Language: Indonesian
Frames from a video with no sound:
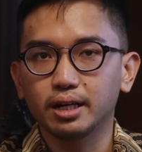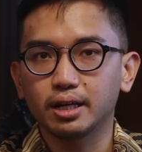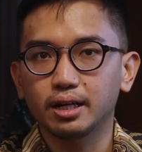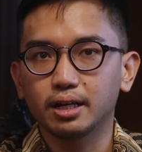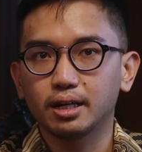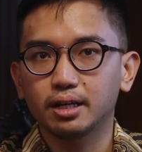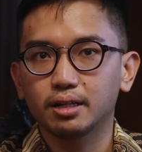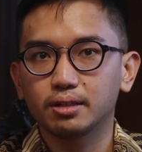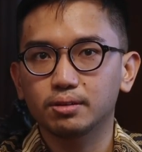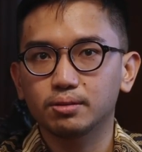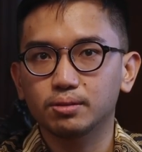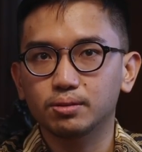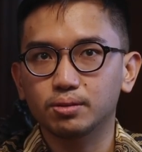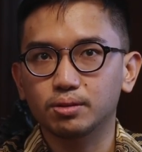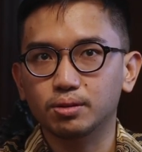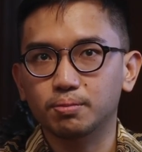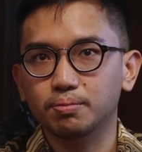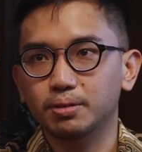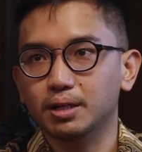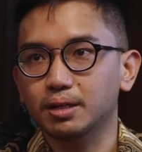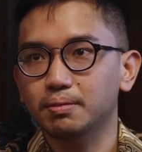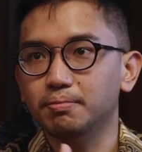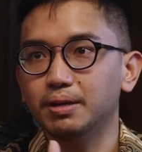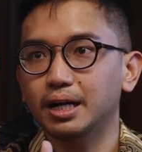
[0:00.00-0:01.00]
ya untuk
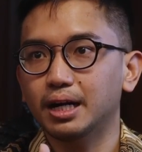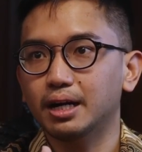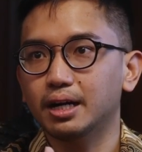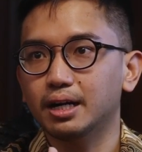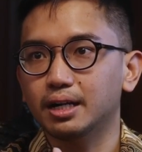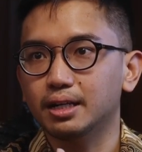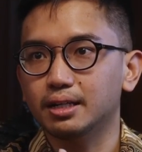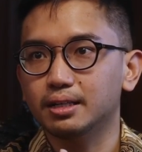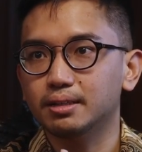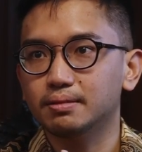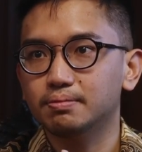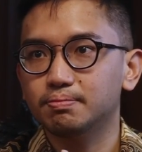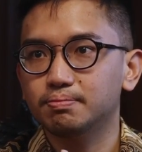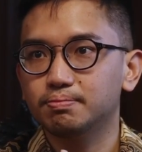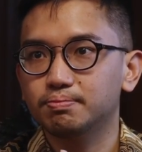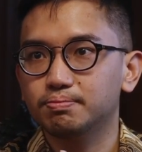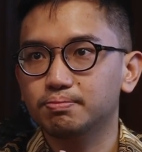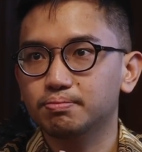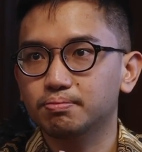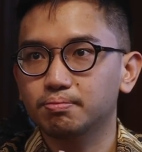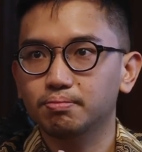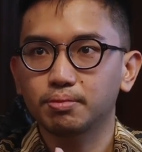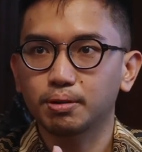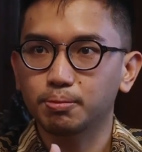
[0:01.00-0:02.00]
pengembangan
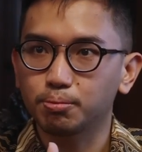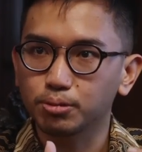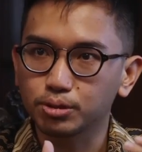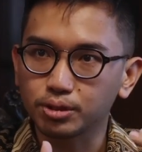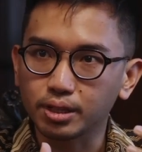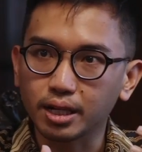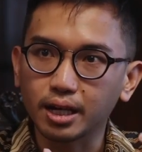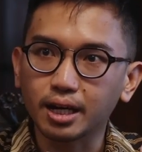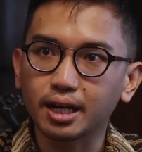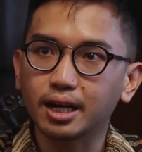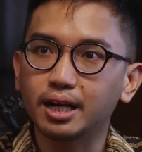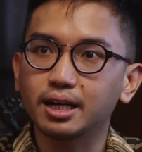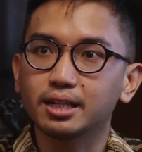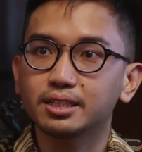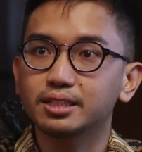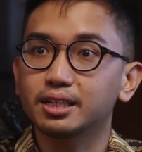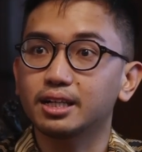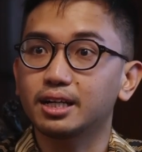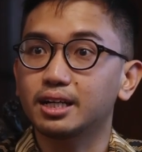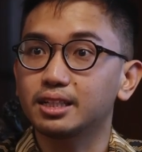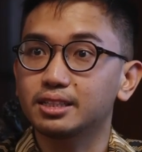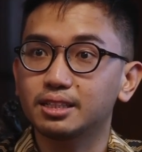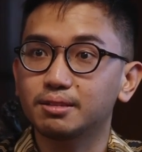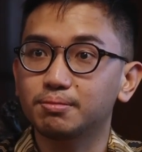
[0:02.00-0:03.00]
perpustakaan
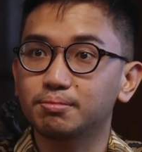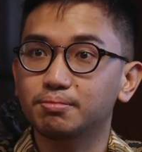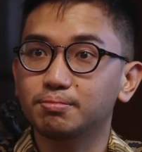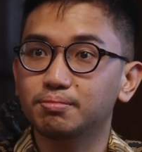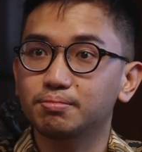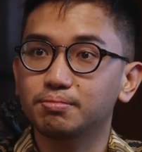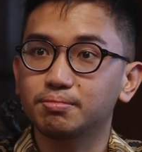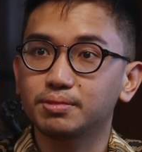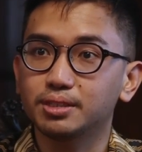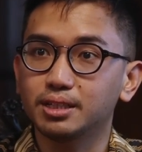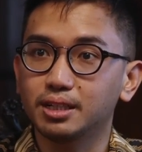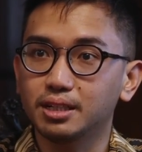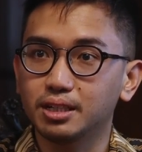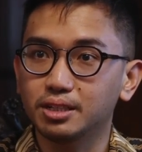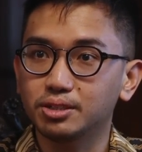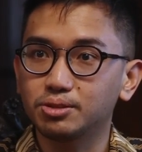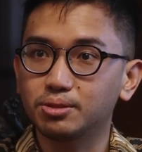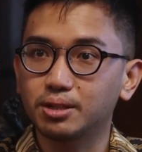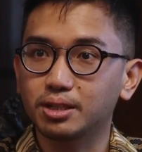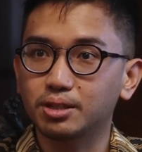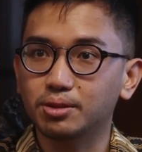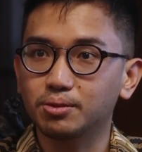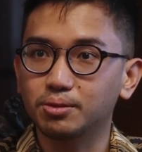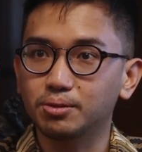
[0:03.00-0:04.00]
saya rasa menjadi
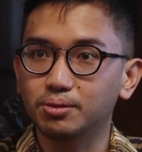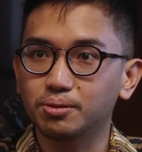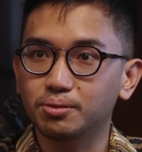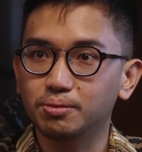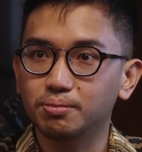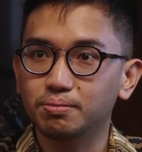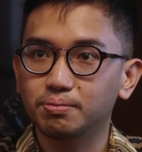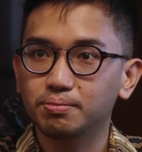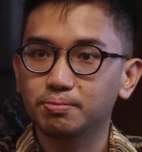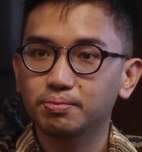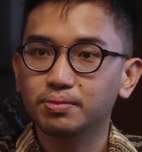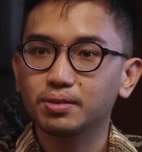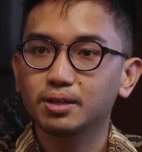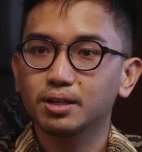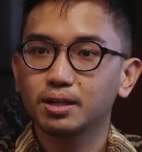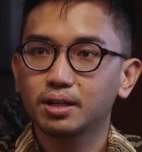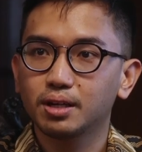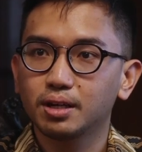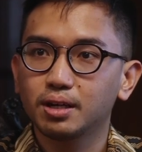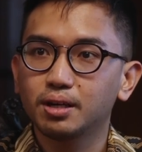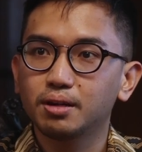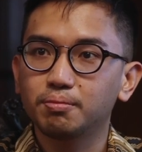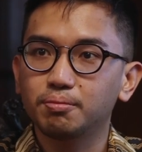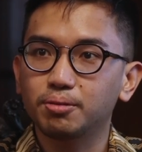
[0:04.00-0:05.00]
suatu
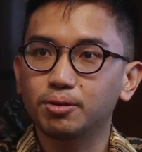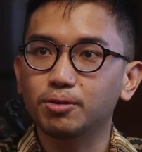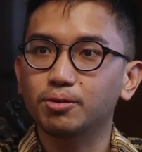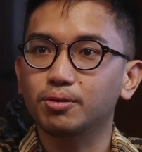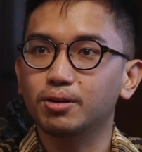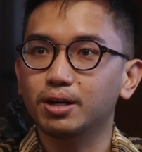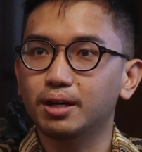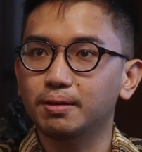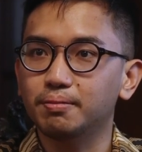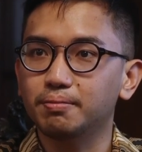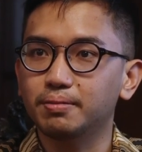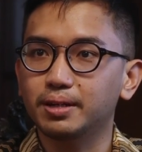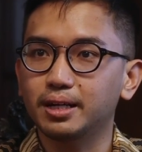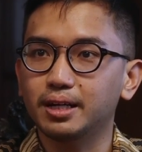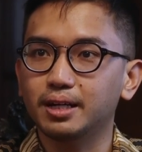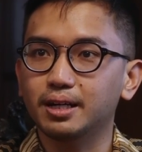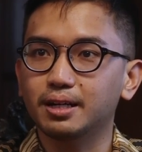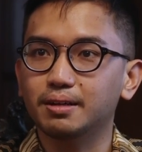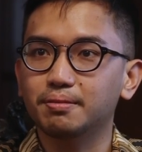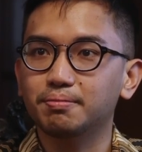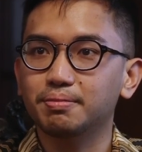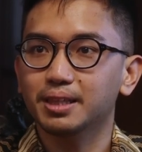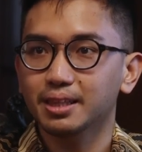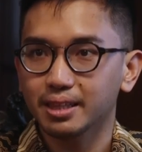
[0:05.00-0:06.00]
program
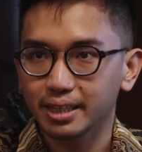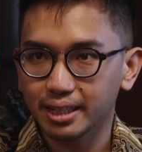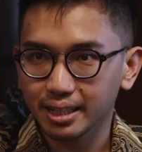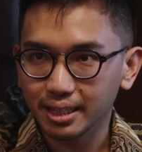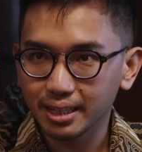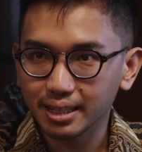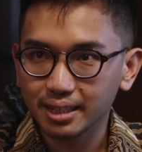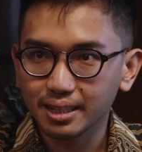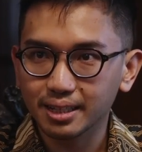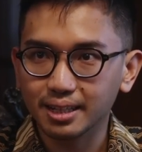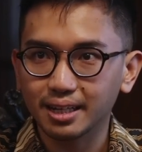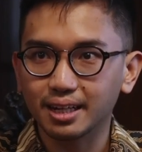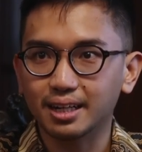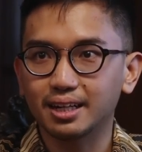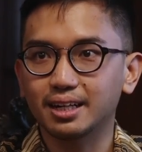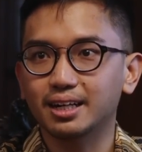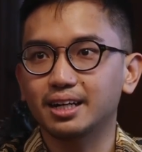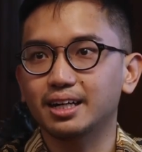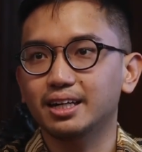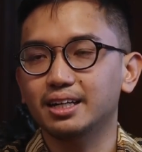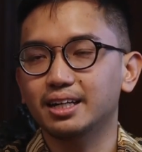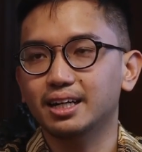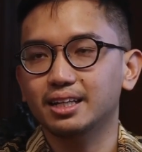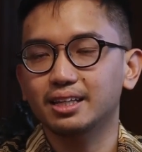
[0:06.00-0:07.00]
yang penting
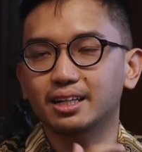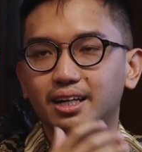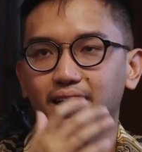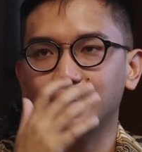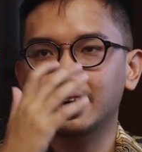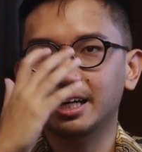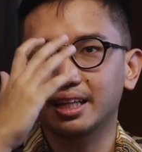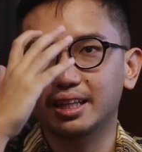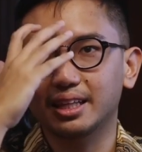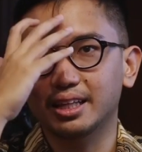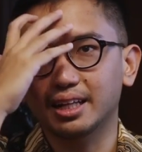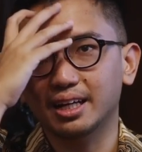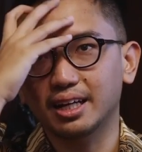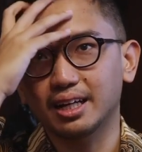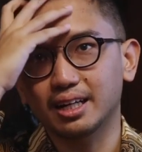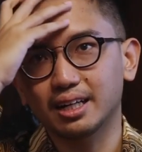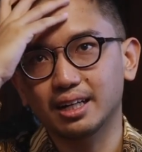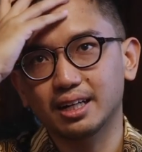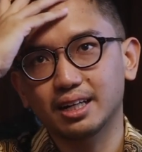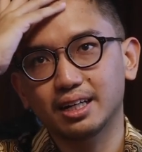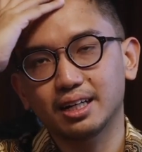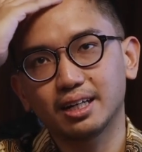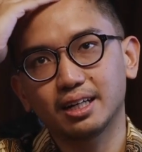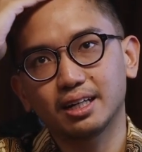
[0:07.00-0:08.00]
karena ini kan terkait
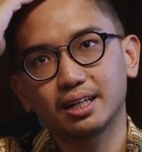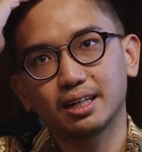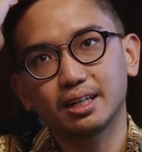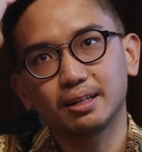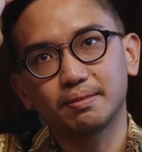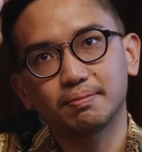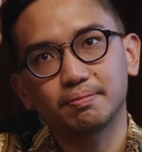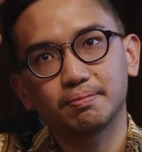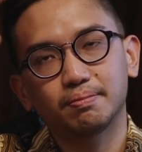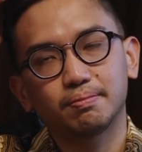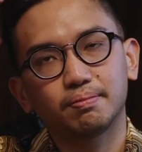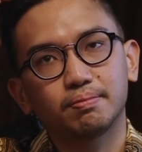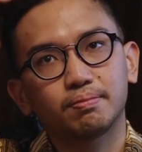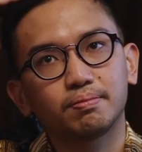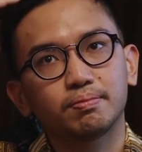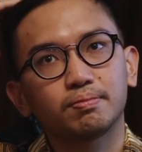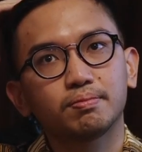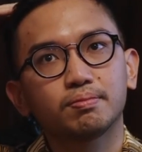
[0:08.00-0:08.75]
dengan um,